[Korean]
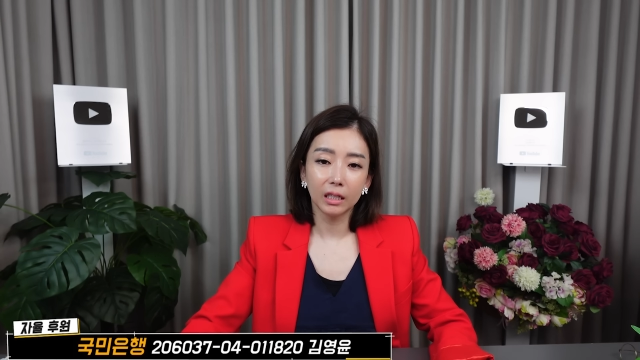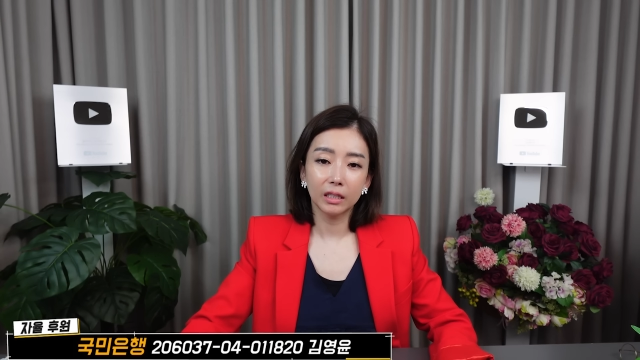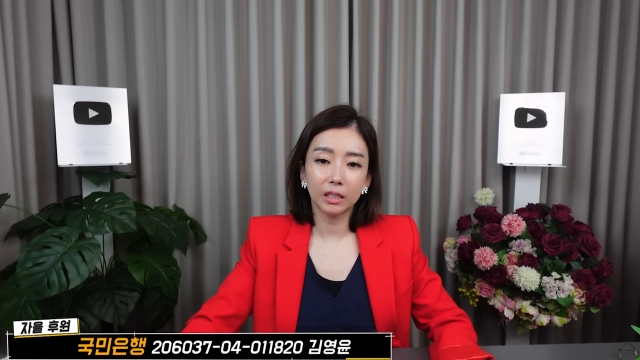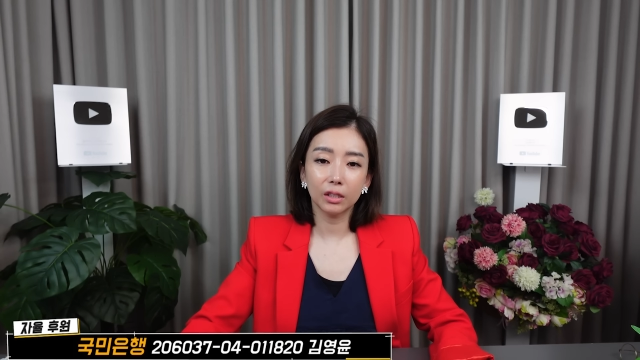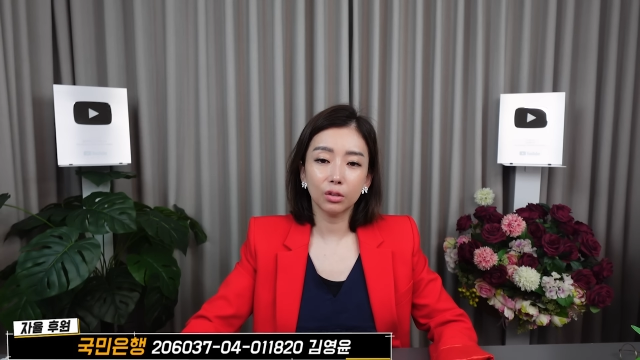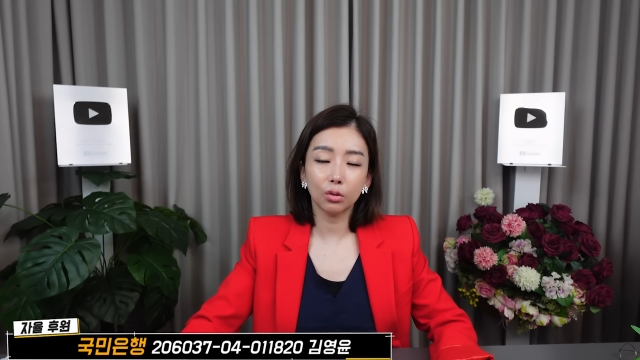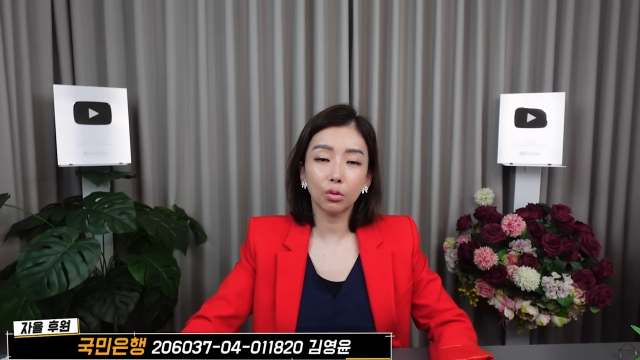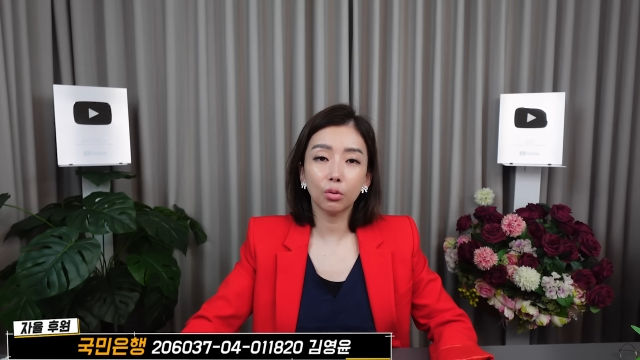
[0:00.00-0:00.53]

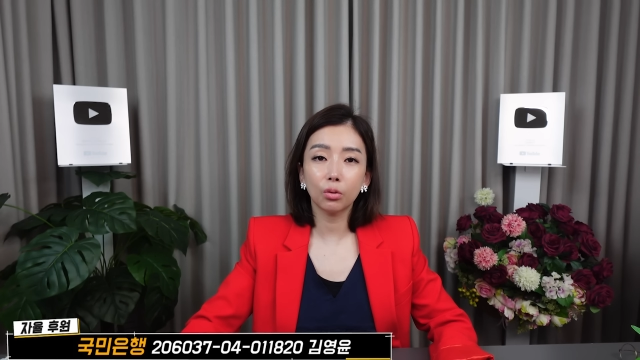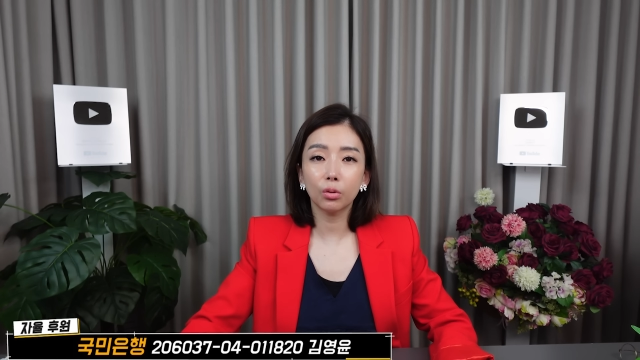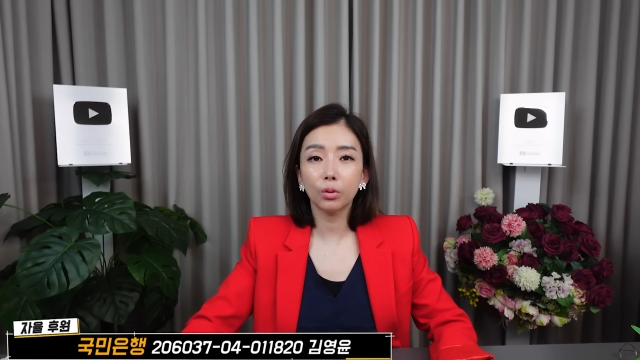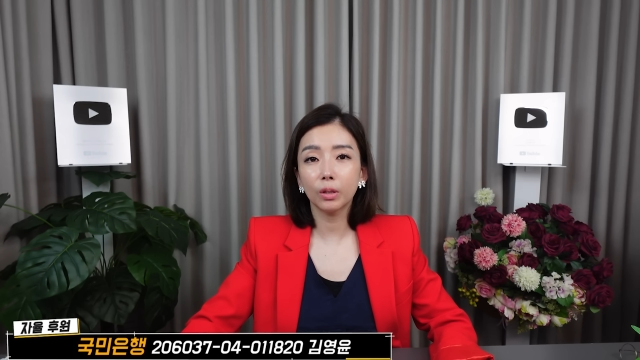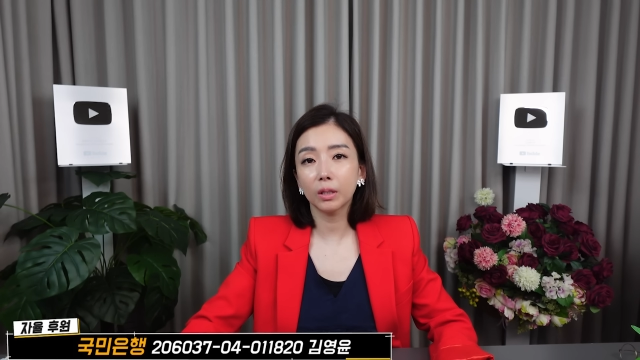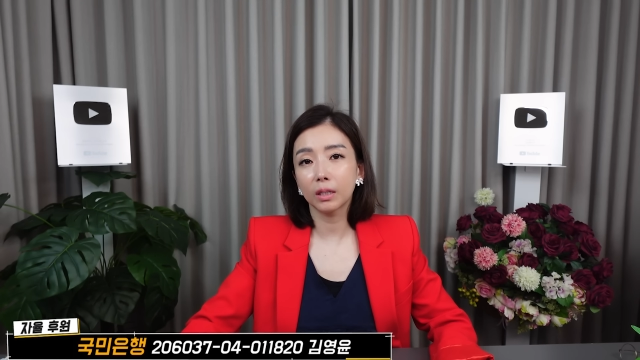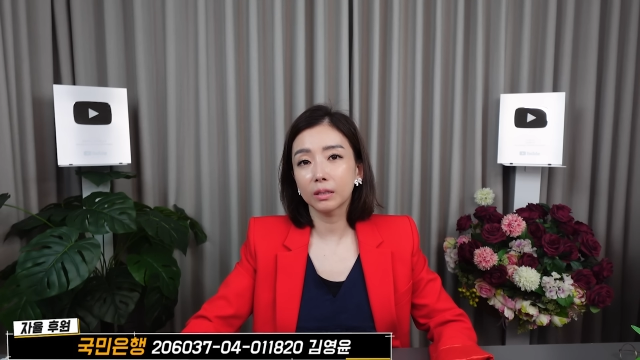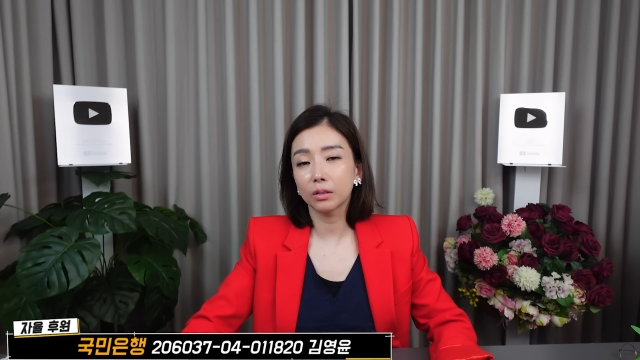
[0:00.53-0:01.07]
그래서
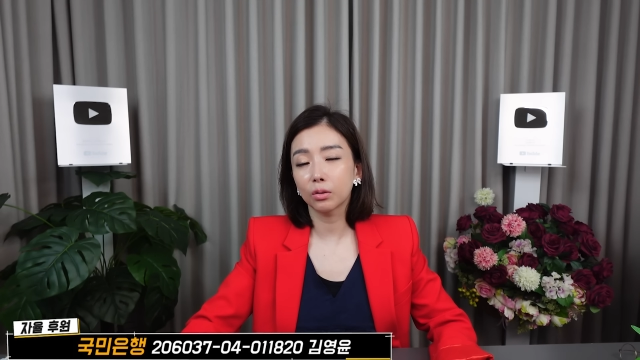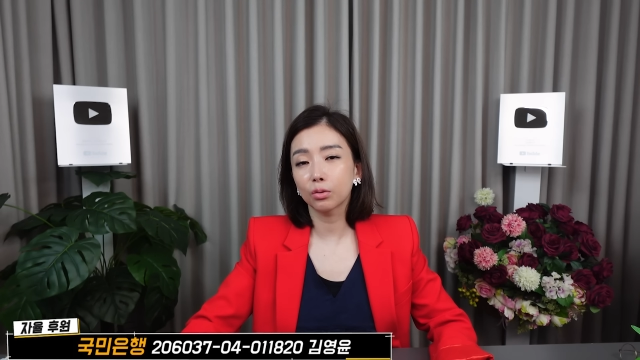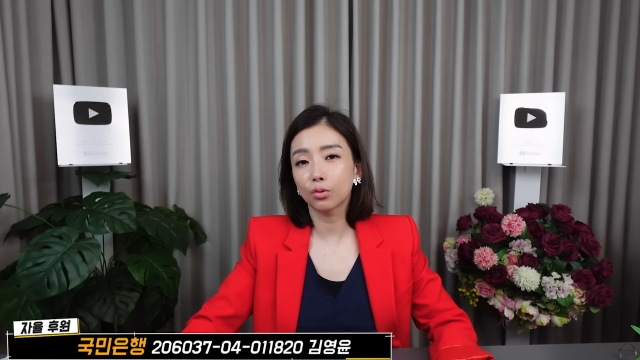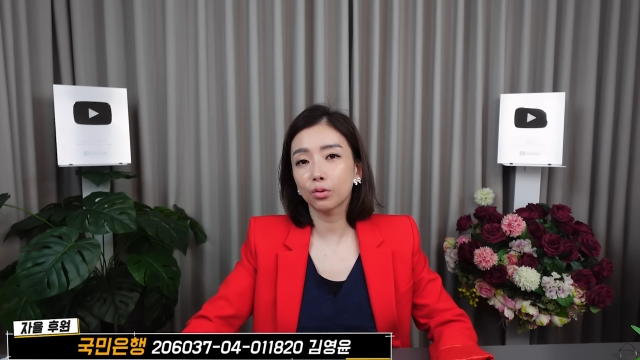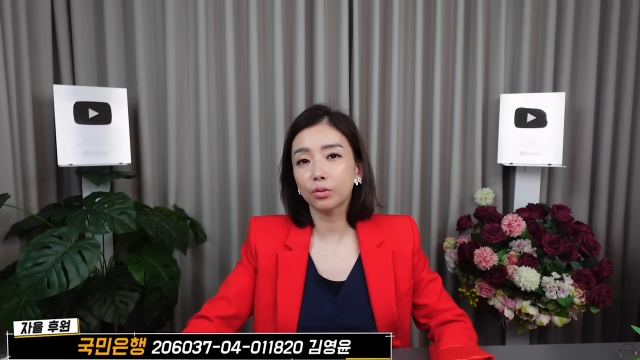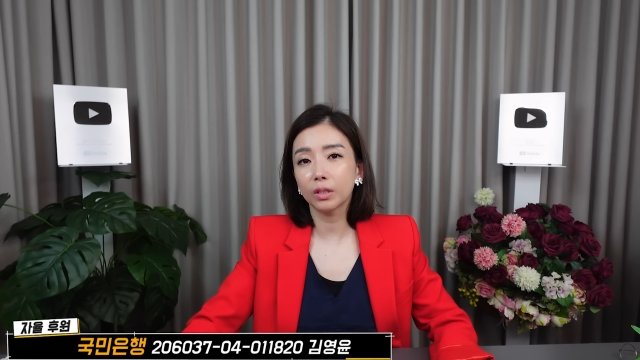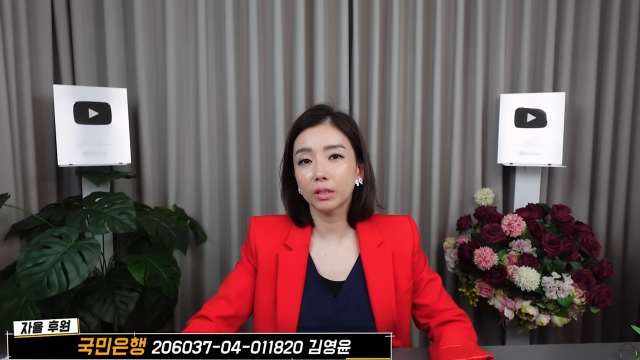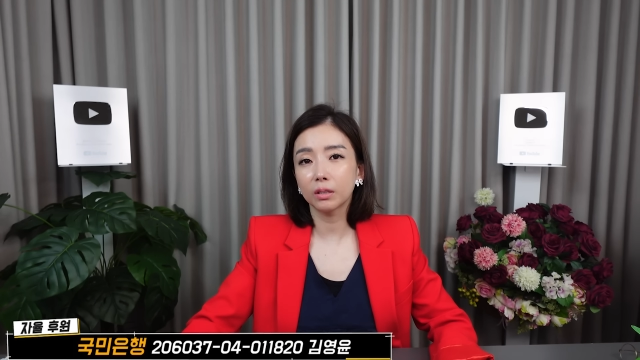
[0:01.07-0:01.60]
토론의 과정
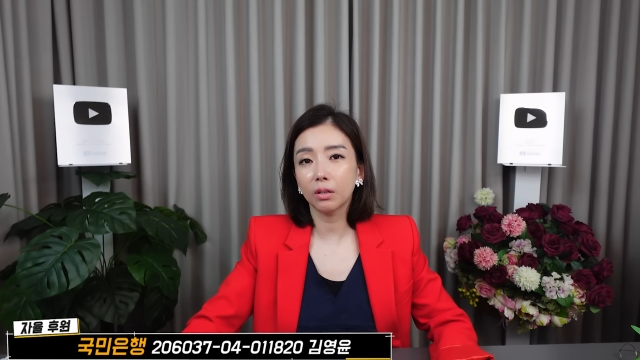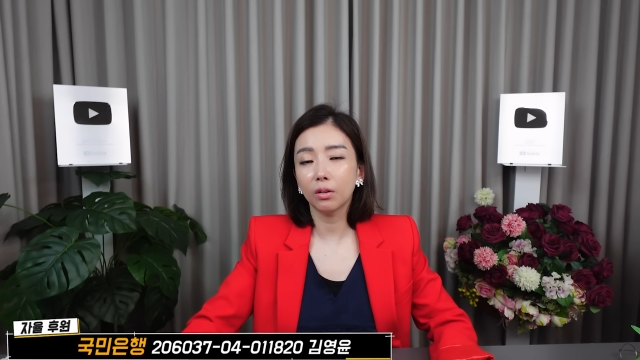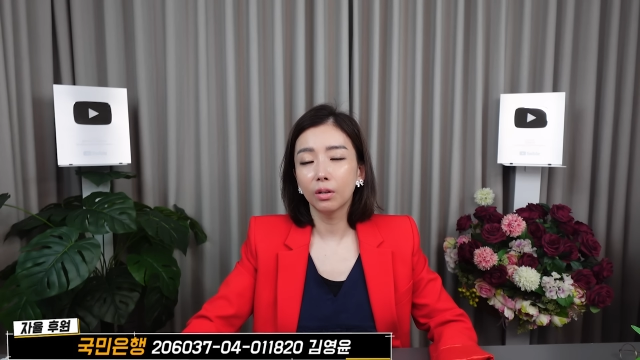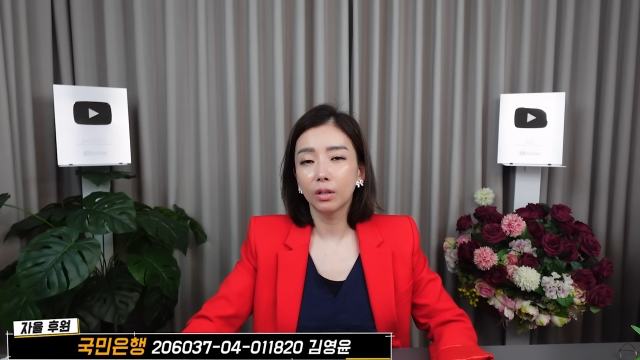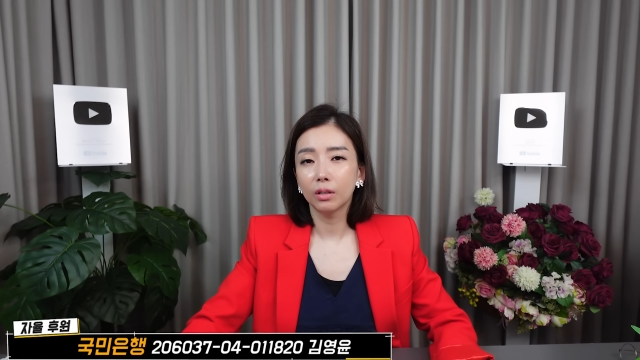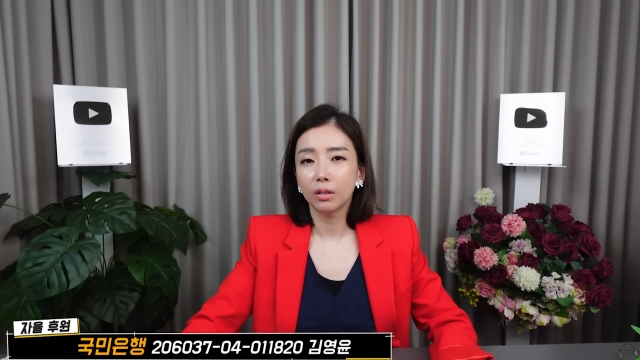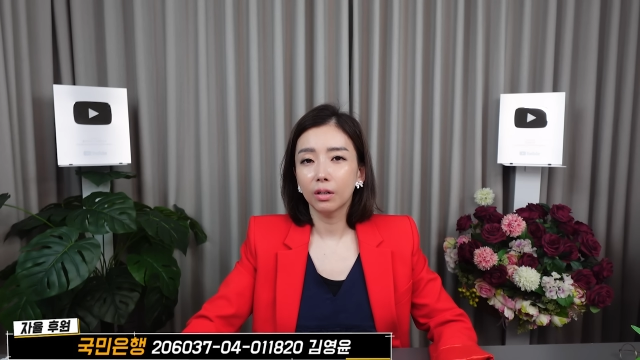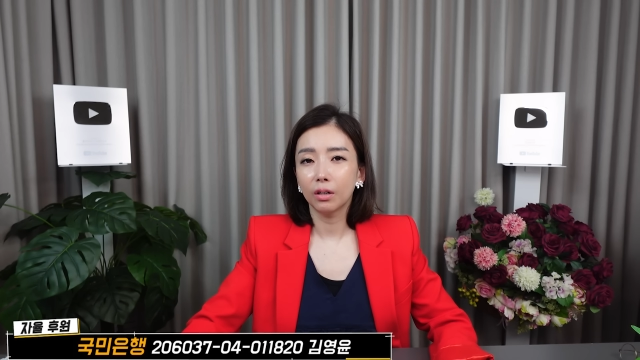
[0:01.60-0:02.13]
중에서
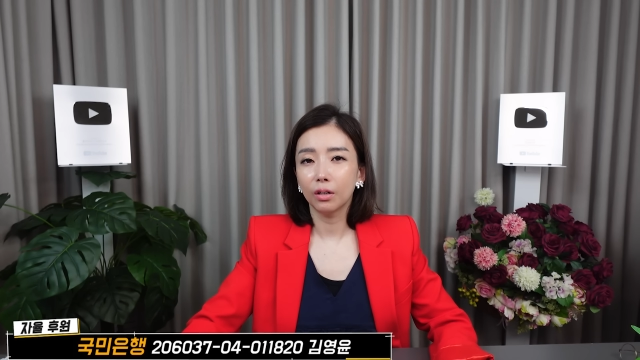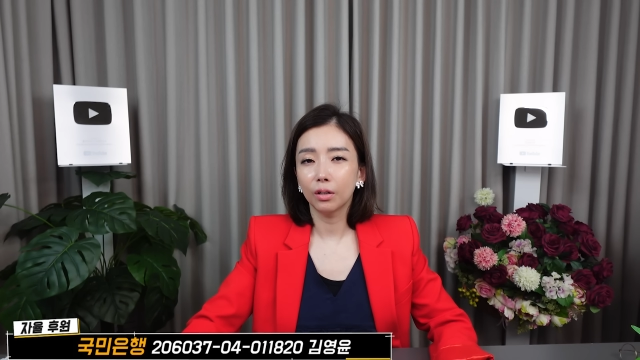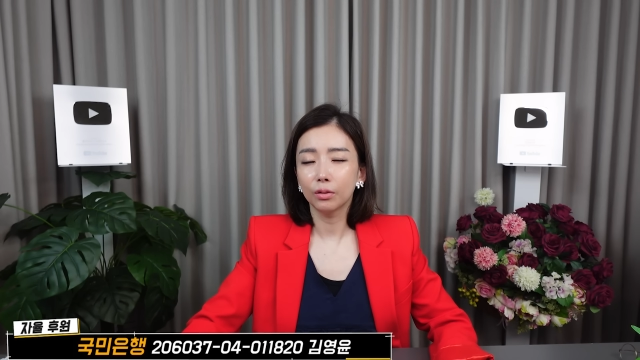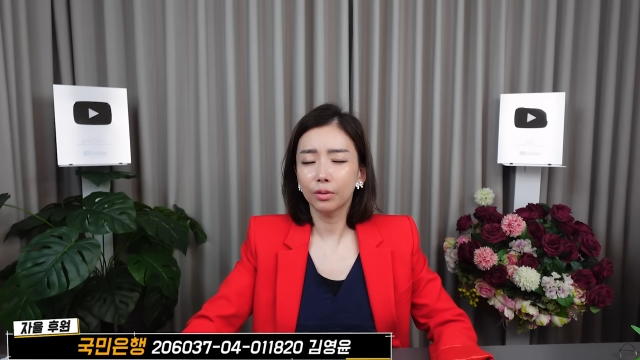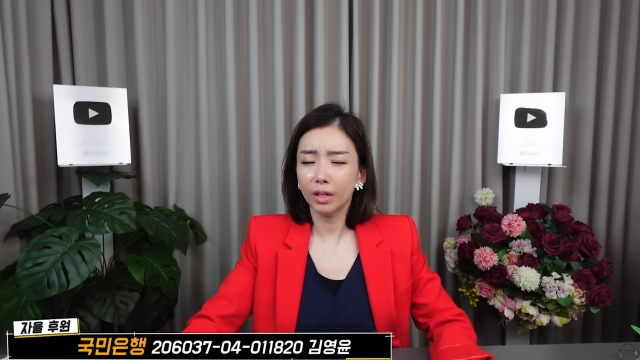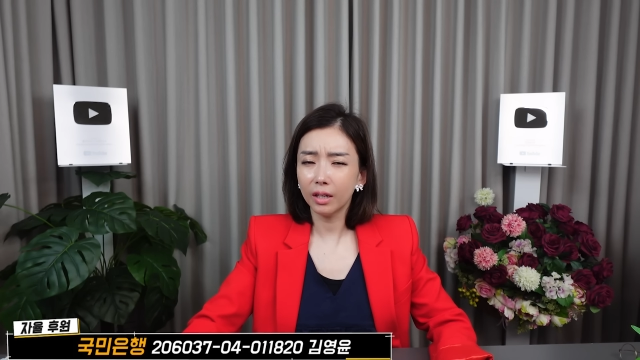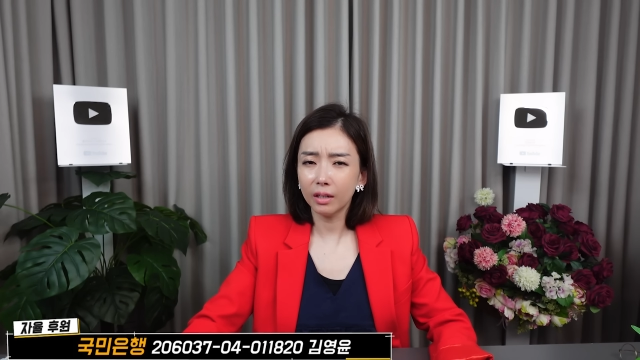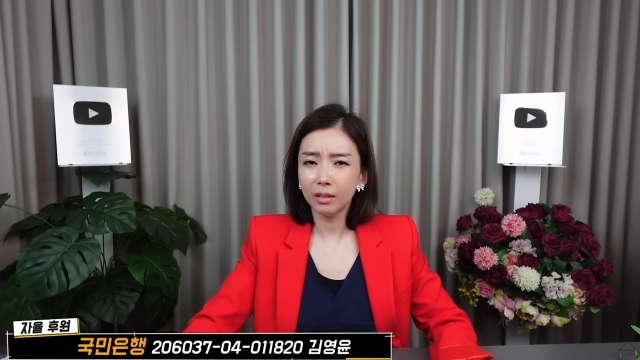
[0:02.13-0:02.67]
어,
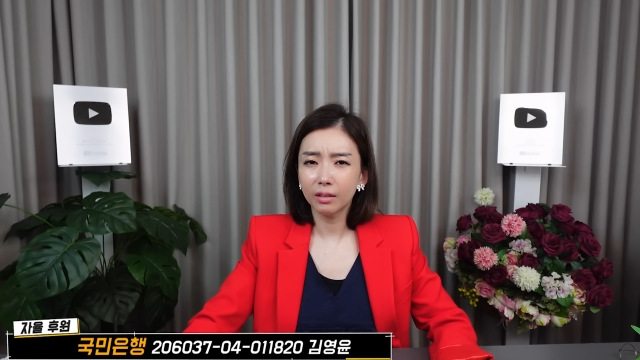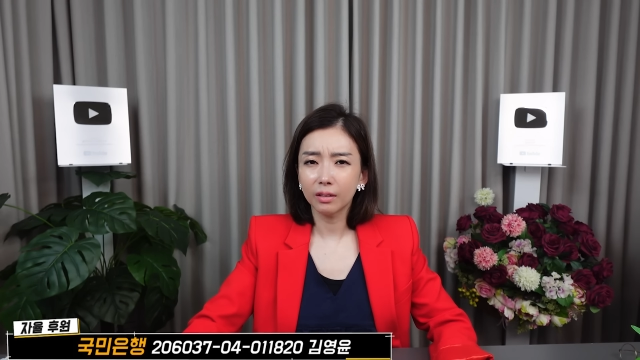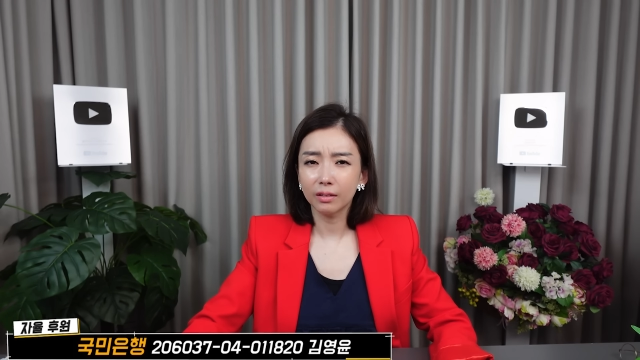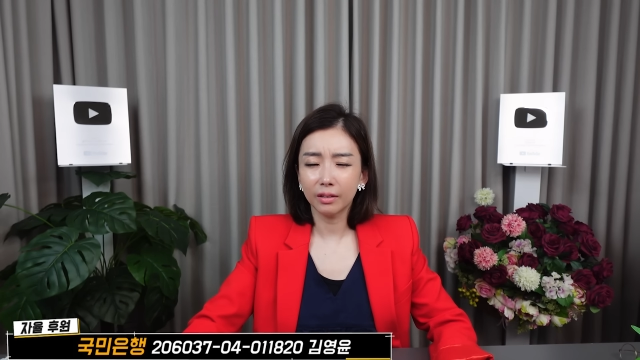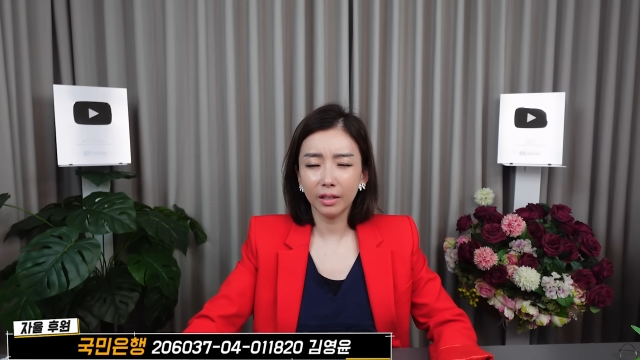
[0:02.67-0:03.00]
네,